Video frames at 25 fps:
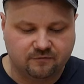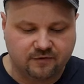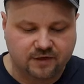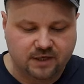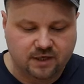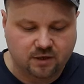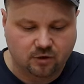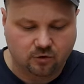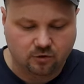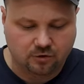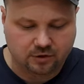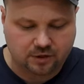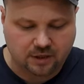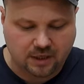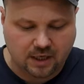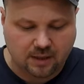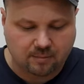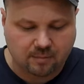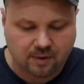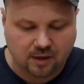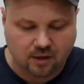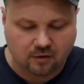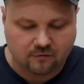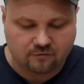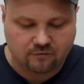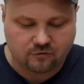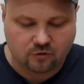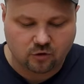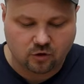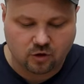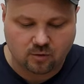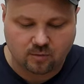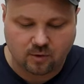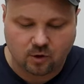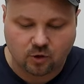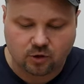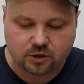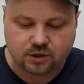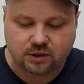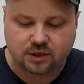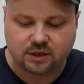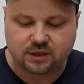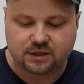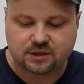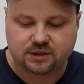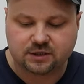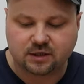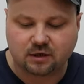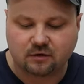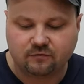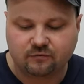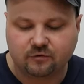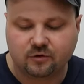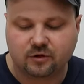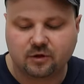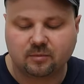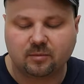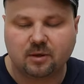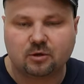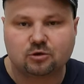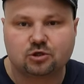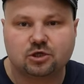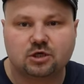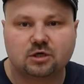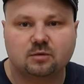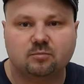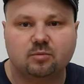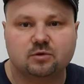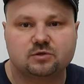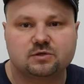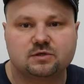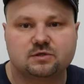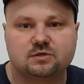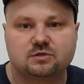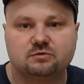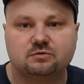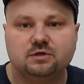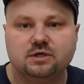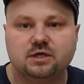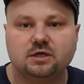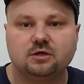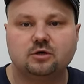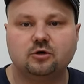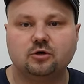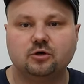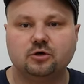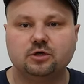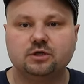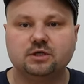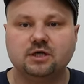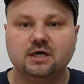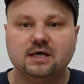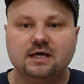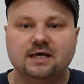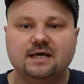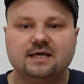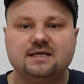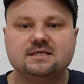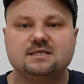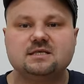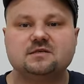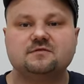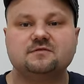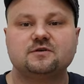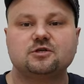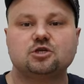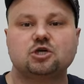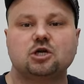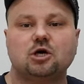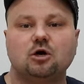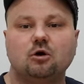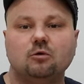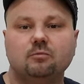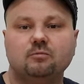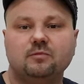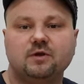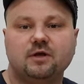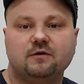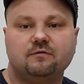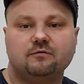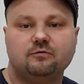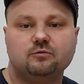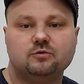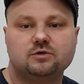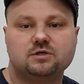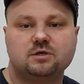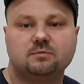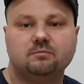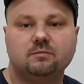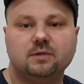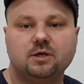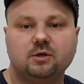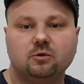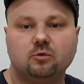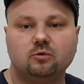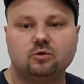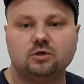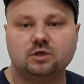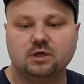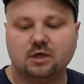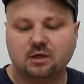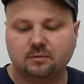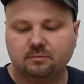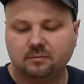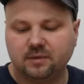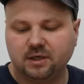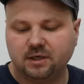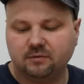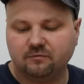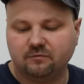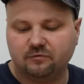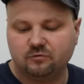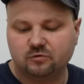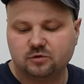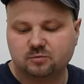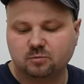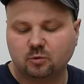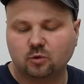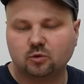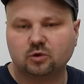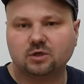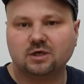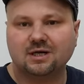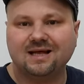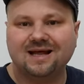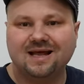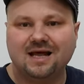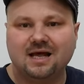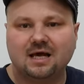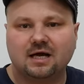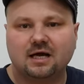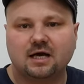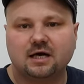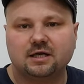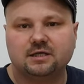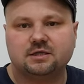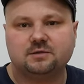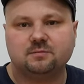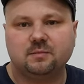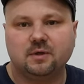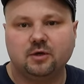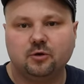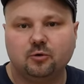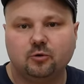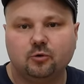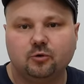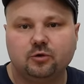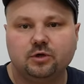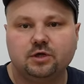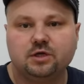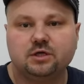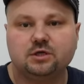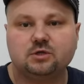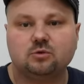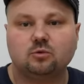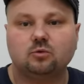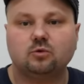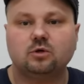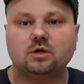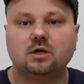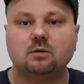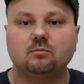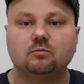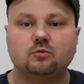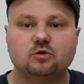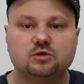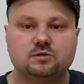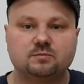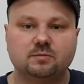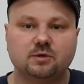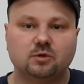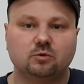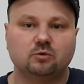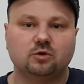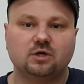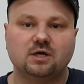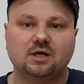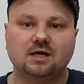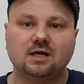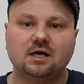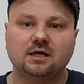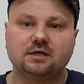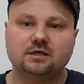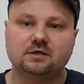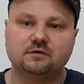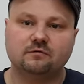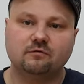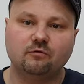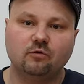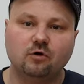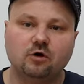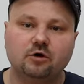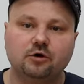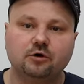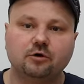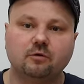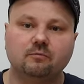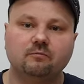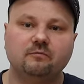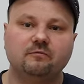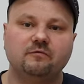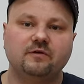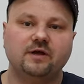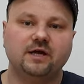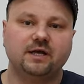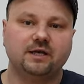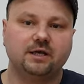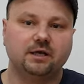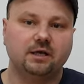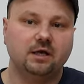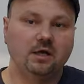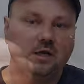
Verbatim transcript: Wenn ihr euren Ablaufkörper ordentlich auf eurer Baustelle positionieren könnt, ist das Verschrauben der Füße mitunter mit dem Fußboden gar nicht mehr nötig oder muss mitunter gar nicht vorgenommen werden.